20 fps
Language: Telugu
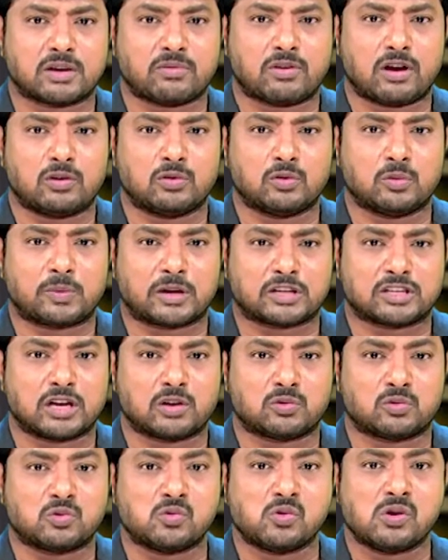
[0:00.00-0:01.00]
సవాళ్లు
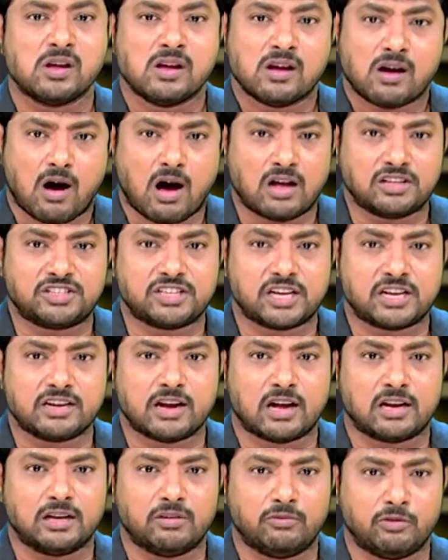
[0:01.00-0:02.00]
ప్రజలకు
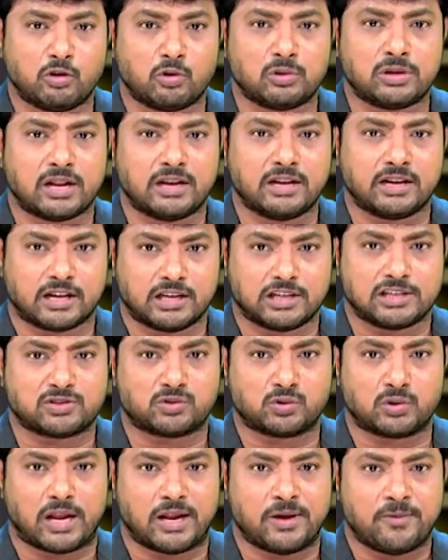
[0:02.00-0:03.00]
ఆశ్చర్యాన్ని వినోదాన్ని
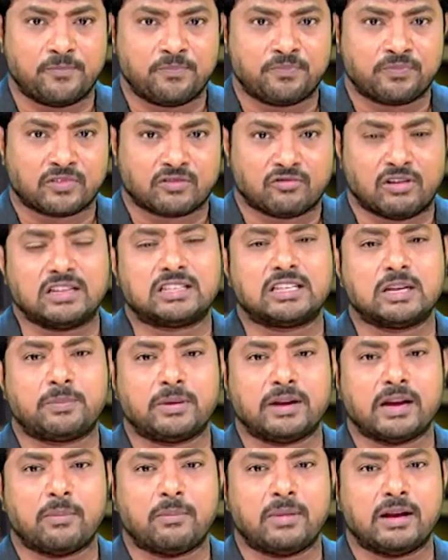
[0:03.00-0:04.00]
కలిగిస్తున్నాయి
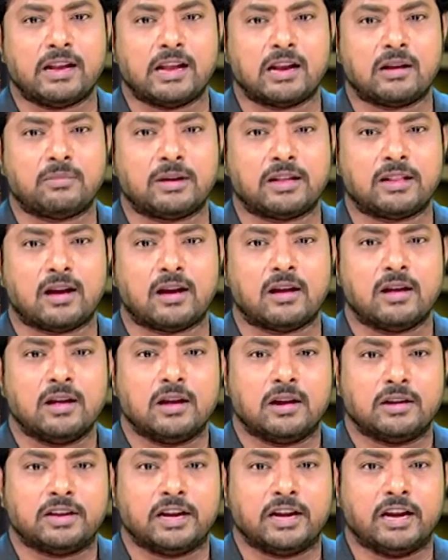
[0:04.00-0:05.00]
వైసీపీ ఎమ్మెల్యేల మీద
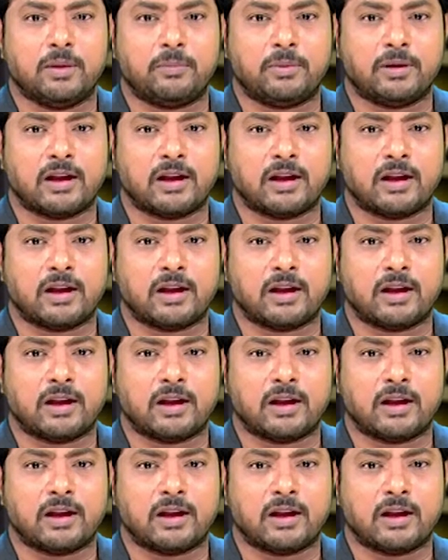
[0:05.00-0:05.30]
టీడీపీ